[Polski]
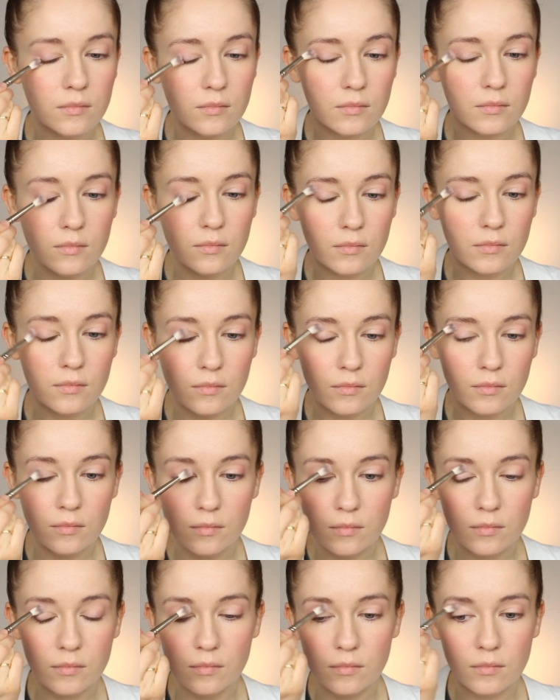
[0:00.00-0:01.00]
Taki
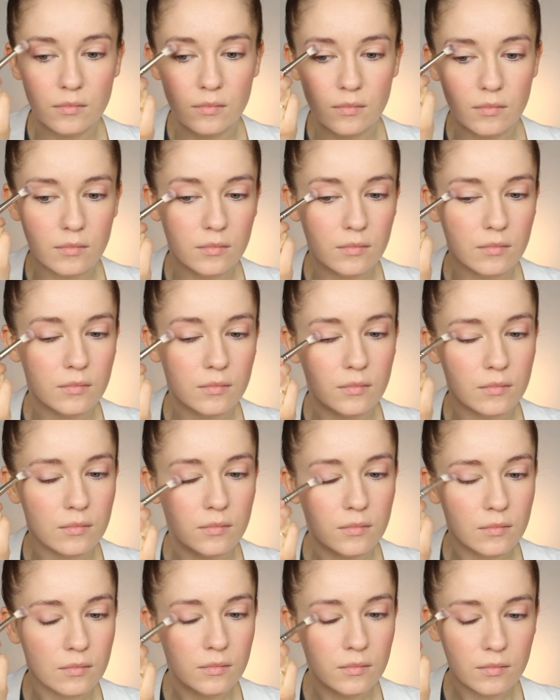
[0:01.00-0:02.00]
efekt delikatnie
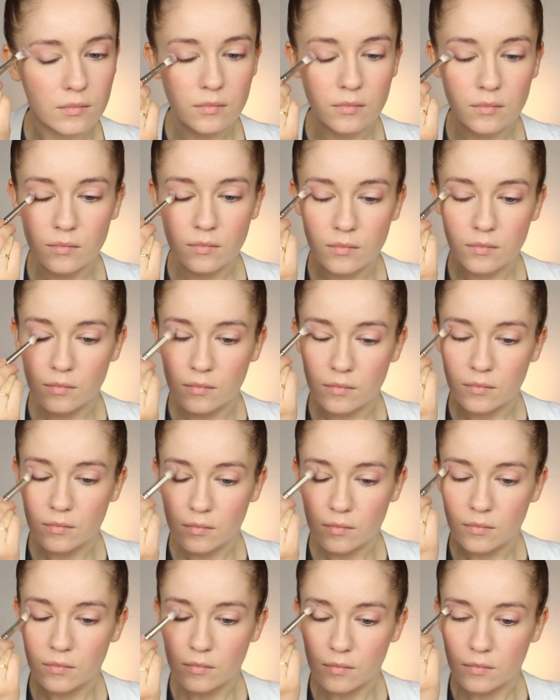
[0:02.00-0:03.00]
wykonturowanych
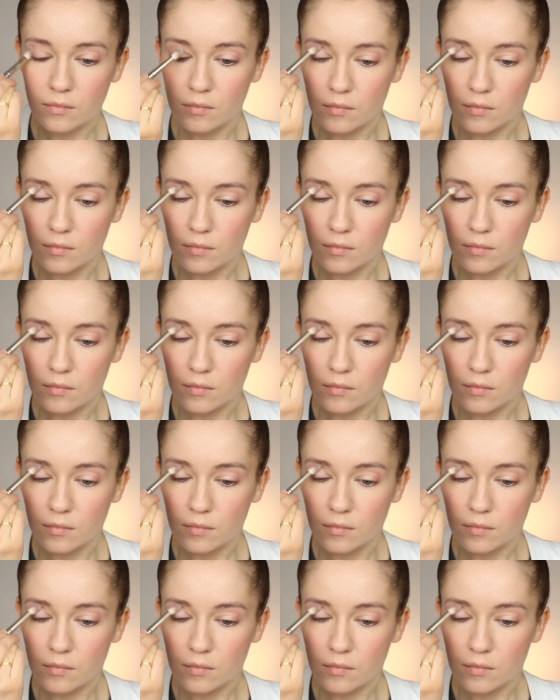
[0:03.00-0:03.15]
powiek.